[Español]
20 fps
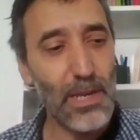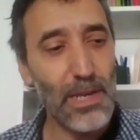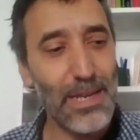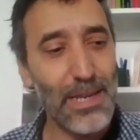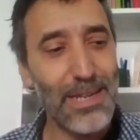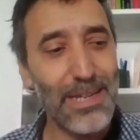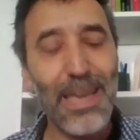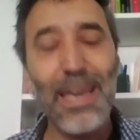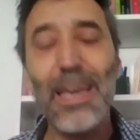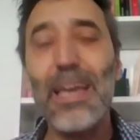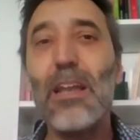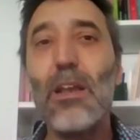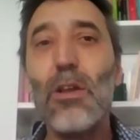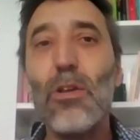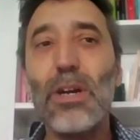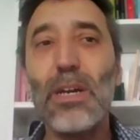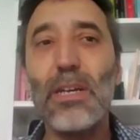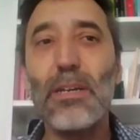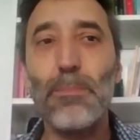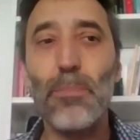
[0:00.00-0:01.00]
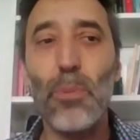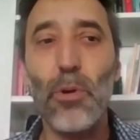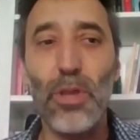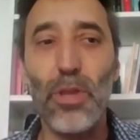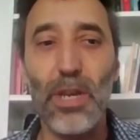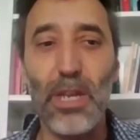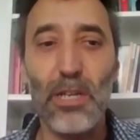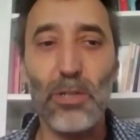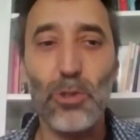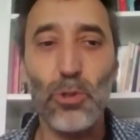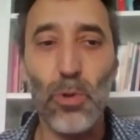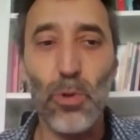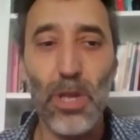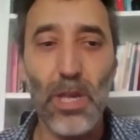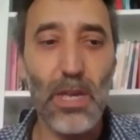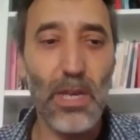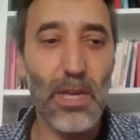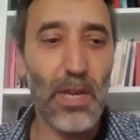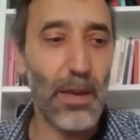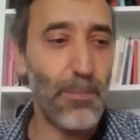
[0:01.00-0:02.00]
eh, qué es lo que podría
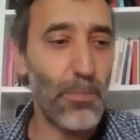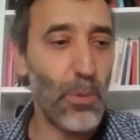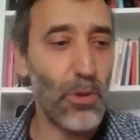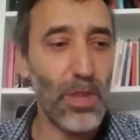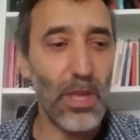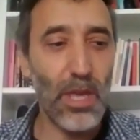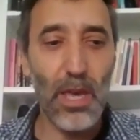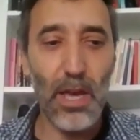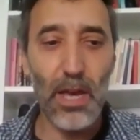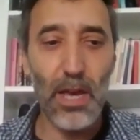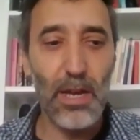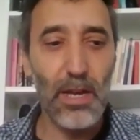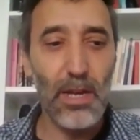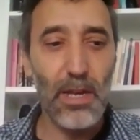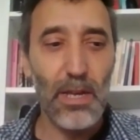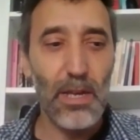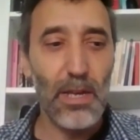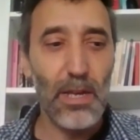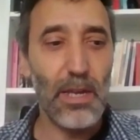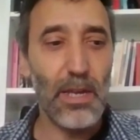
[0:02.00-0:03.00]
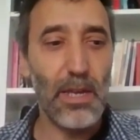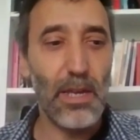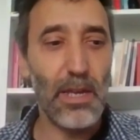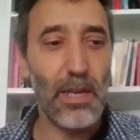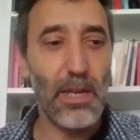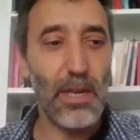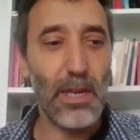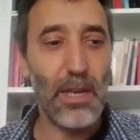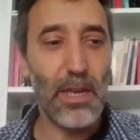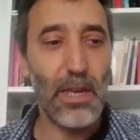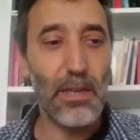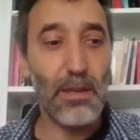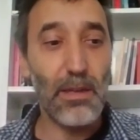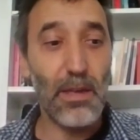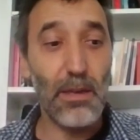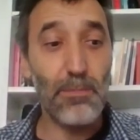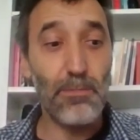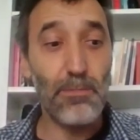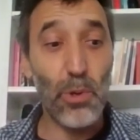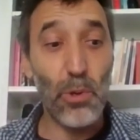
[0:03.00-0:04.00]
surgir, qué, podía, eh, qué,
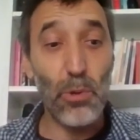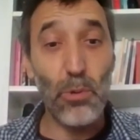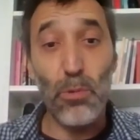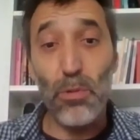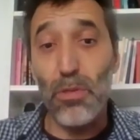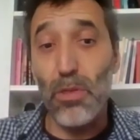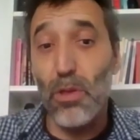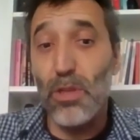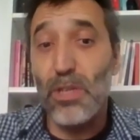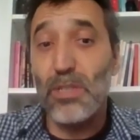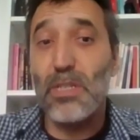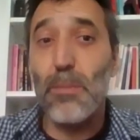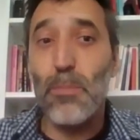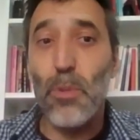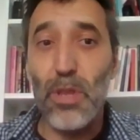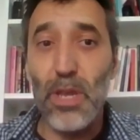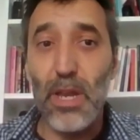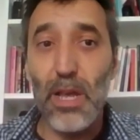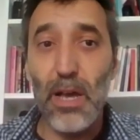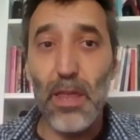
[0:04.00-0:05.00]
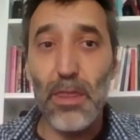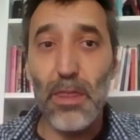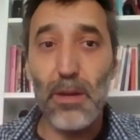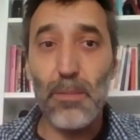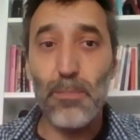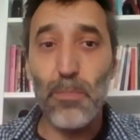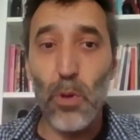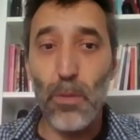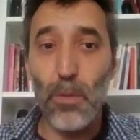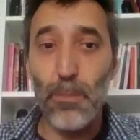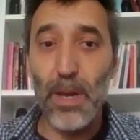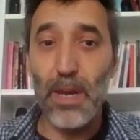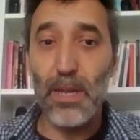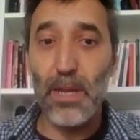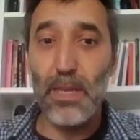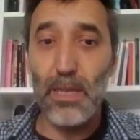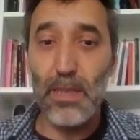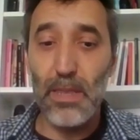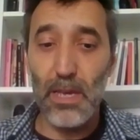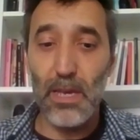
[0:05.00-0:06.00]
producciones se podrían hacer por
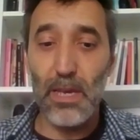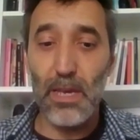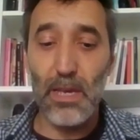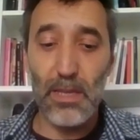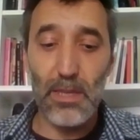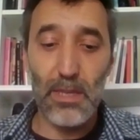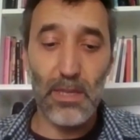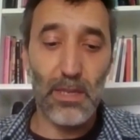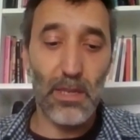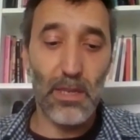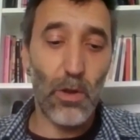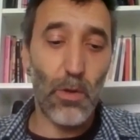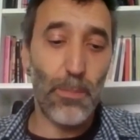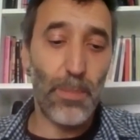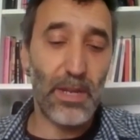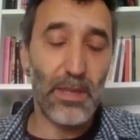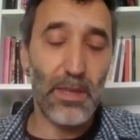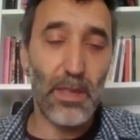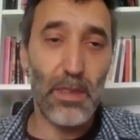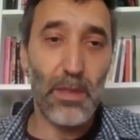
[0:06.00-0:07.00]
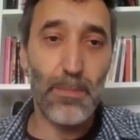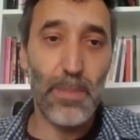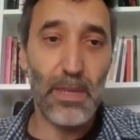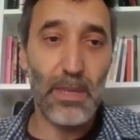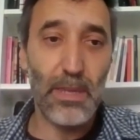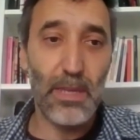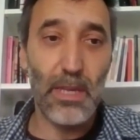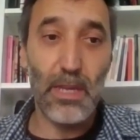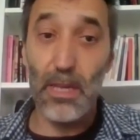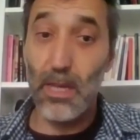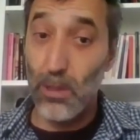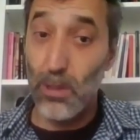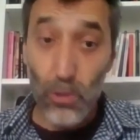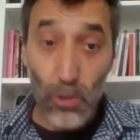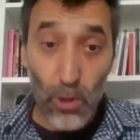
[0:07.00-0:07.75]
parte de, de, los participantes, que